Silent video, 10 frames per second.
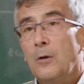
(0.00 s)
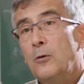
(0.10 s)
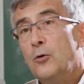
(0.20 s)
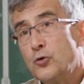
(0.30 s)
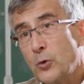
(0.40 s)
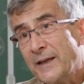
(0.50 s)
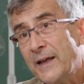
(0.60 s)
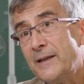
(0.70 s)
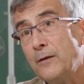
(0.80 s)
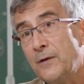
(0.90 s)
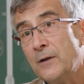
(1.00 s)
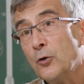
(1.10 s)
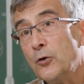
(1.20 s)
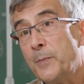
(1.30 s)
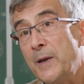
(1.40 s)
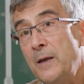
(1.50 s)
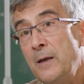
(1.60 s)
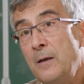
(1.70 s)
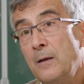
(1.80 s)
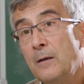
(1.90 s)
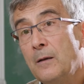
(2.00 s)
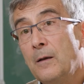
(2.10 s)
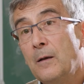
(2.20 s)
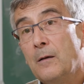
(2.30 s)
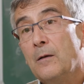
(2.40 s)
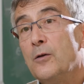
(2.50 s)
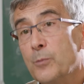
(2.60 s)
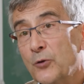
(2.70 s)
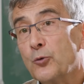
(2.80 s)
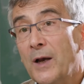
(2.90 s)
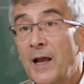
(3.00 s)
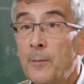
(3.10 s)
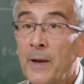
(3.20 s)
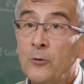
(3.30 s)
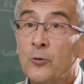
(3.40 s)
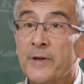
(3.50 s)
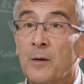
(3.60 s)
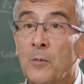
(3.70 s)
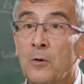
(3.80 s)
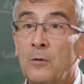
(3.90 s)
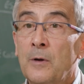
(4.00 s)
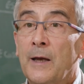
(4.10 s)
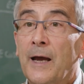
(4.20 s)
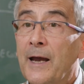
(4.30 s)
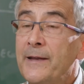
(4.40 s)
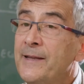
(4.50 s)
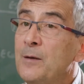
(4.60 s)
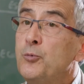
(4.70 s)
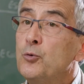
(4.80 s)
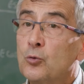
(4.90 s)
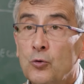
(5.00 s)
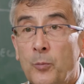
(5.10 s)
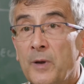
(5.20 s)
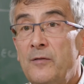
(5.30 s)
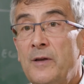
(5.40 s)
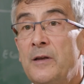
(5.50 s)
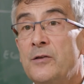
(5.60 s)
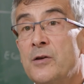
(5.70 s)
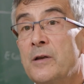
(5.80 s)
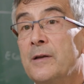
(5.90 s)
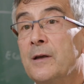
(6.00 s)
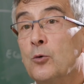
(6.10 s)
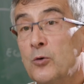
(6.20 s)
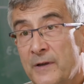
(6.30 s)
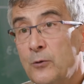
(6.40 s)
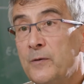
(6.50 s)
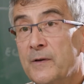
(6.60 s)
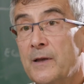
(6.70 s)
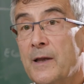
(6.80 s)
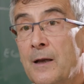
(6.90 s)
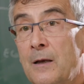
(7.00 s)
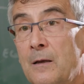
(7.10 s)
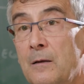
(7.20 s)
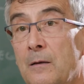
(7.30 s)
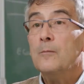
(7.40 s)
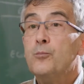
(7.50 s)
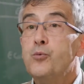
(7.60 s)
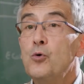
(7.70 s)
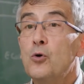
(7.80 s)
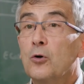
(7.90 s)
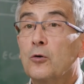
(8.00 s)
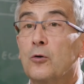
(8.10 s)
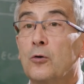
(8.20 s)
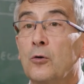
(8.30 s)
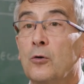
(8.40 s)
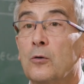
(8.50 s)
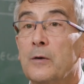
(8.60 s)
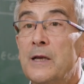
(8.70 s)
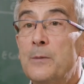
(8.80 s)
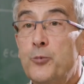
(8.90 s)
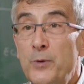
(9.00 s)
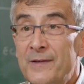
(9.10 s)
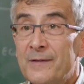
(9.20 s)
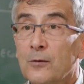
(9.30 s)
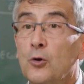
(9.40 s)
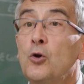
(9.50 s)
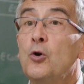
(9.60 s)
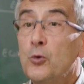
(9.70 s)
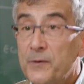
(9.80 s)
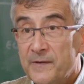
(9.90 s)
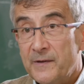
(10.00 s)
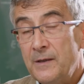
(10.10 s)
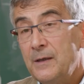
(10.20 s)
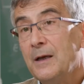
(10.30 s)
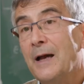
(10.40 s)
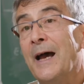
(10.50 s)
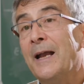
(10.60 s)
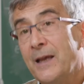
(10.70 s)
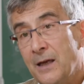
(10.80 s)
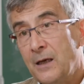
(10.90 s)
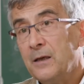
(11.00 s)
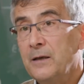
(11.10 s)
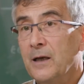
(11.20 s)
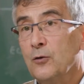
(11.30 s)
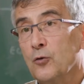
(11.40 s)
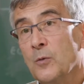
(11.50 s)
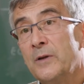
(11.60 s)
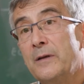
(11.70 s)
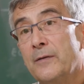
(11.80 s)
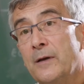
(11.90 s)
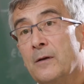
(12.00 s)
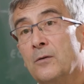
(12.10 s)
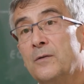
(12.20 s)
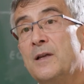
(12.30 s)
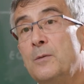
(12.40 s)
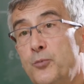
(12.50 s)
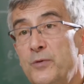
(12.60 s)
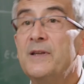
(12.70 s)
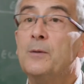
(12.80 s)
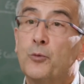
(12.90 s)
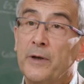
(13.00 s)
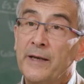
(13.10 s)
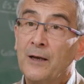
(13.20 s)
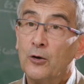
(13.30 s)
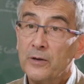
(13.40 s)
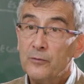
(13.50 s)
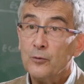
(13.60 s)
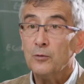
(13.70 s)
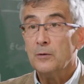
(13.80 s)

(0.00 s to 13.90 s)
Le choix qui a été fait dans d'autres pays, pensons à l'Allemagne notamment, a été plutôt de privilégier des gros industriels pour qu'ils puissent eux aussi acquérir directement des fréquences qu'ils puissent déployer à leur niveau.